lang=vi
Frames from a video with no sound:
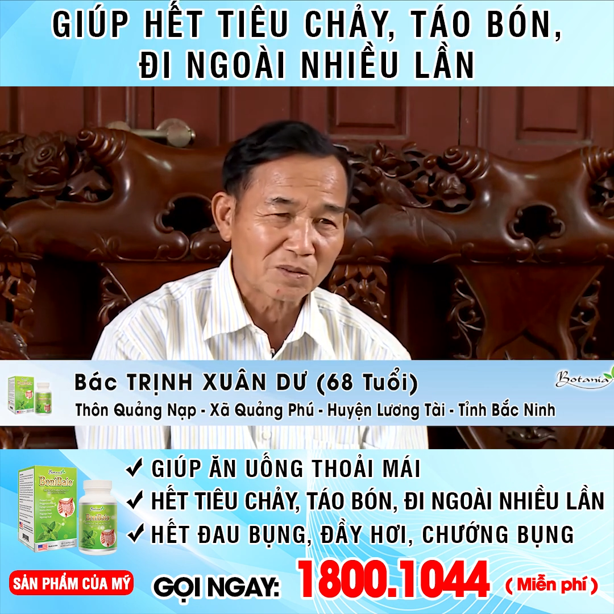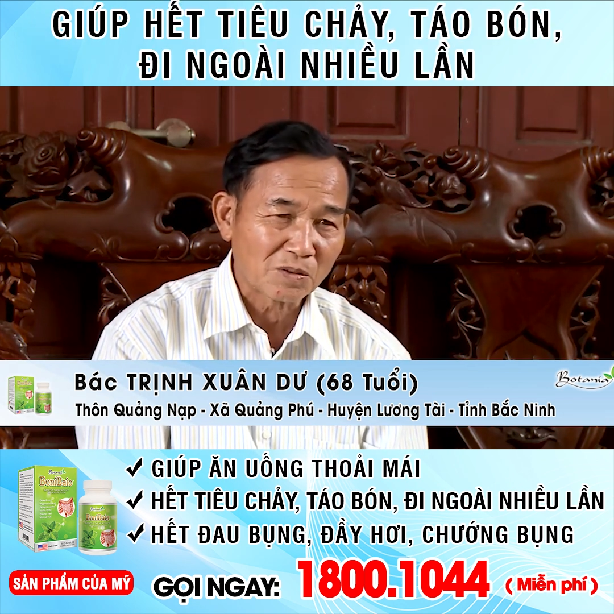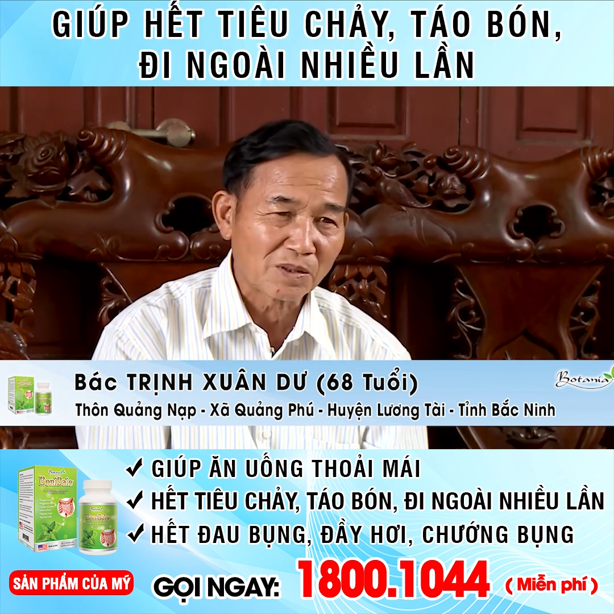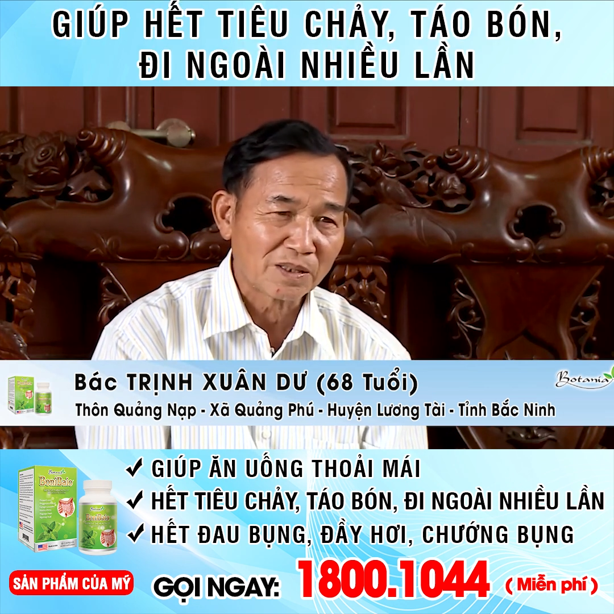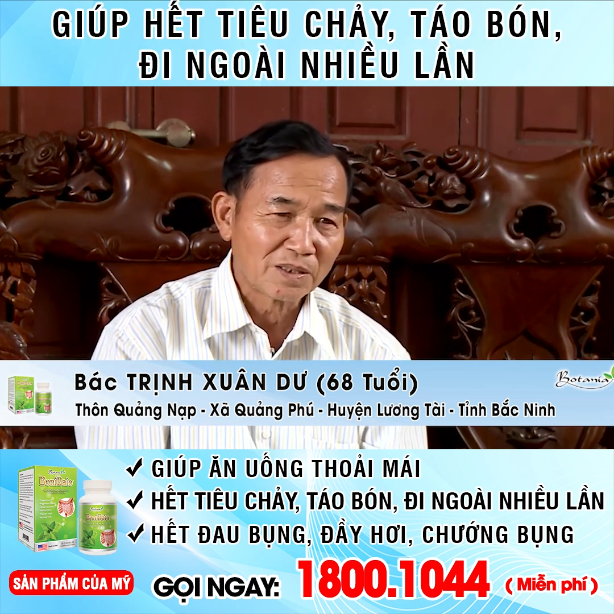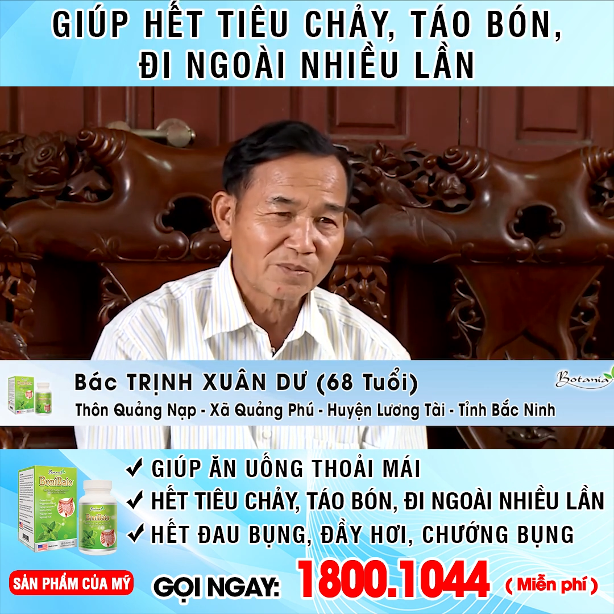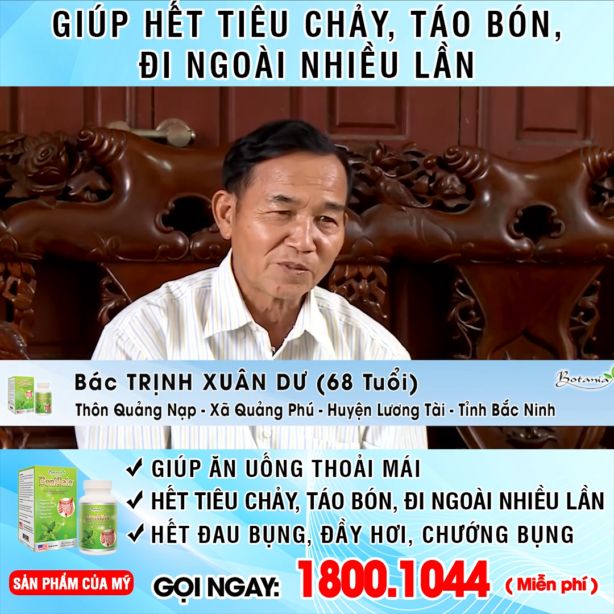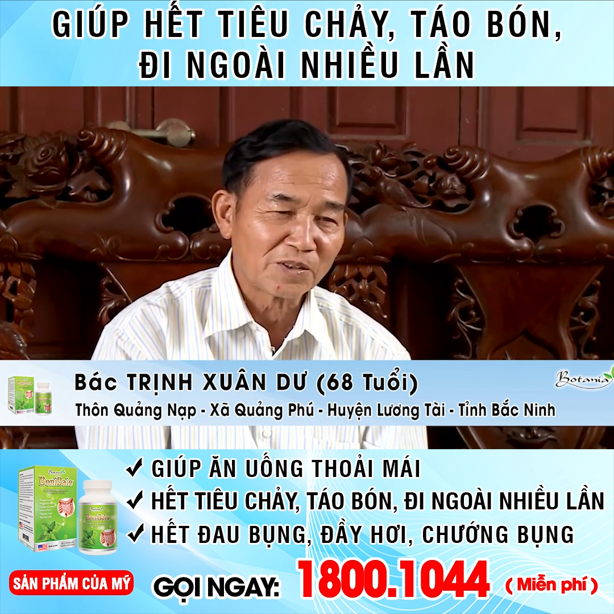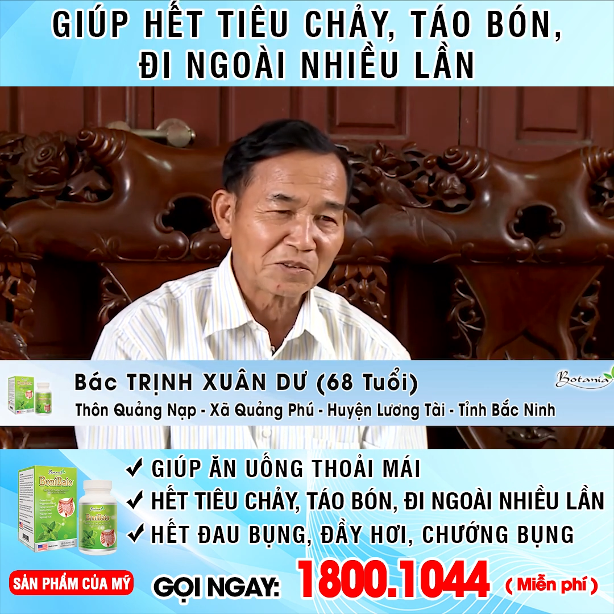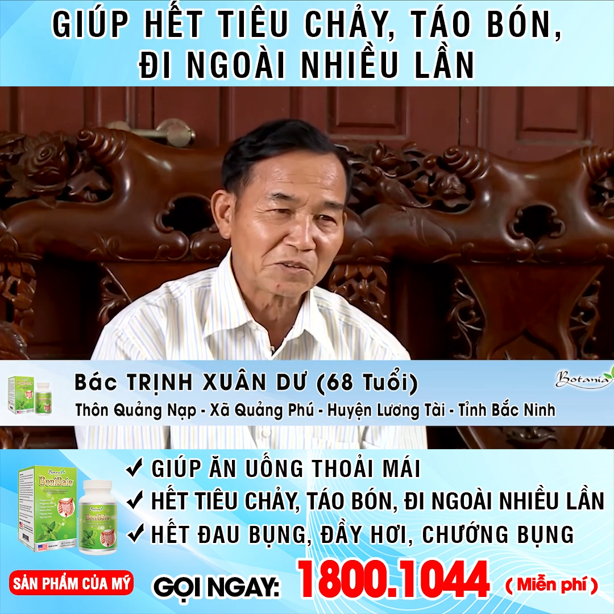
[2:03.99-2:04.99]
cô
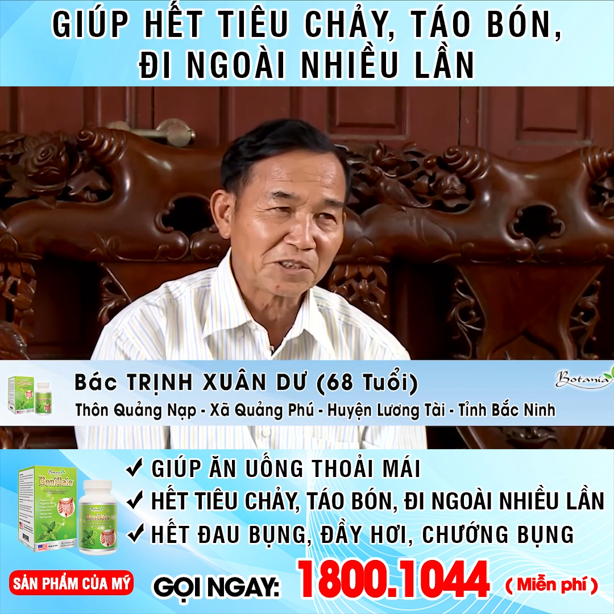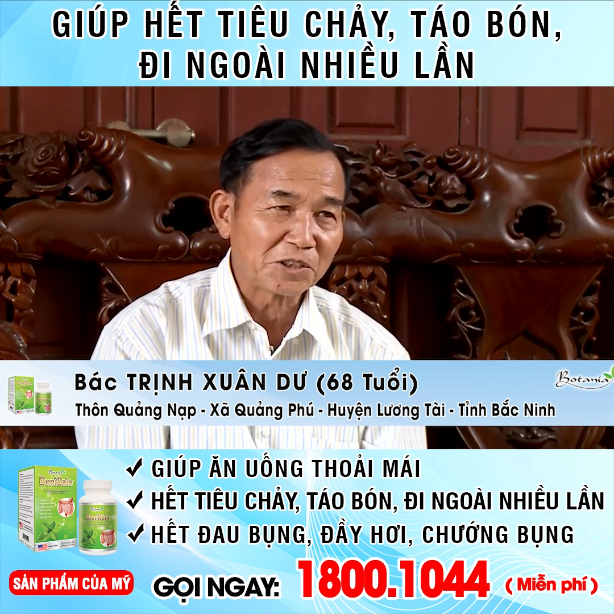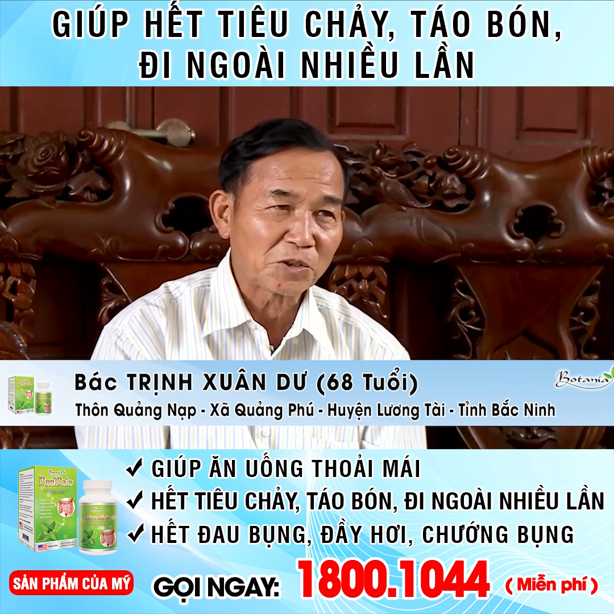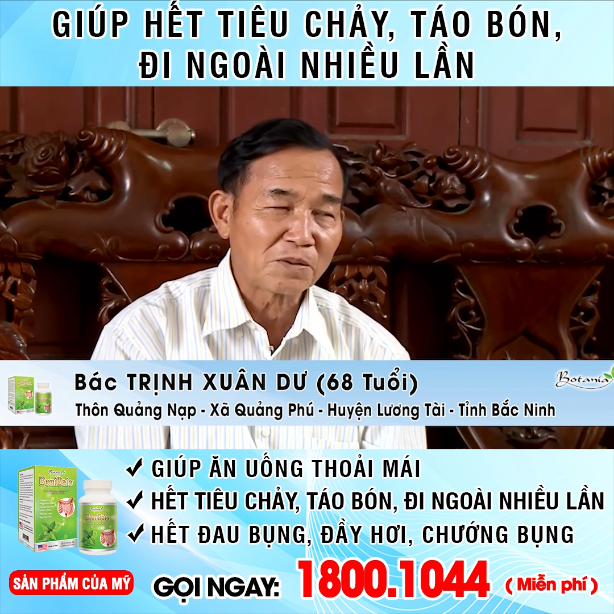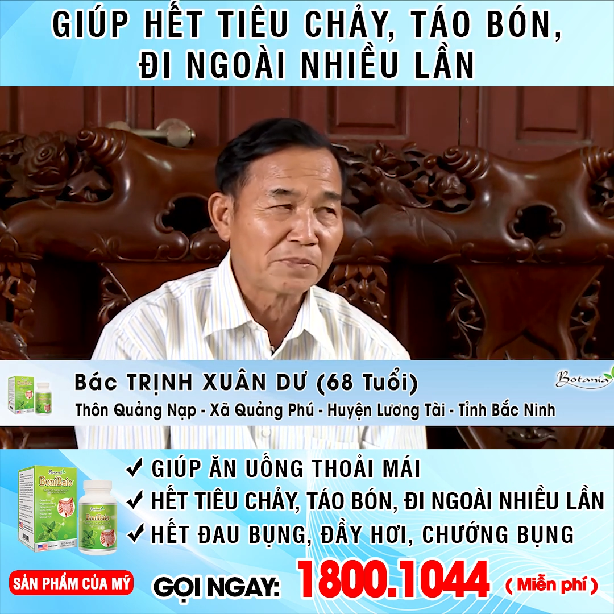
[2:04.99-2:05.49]
mà nó chỉ cho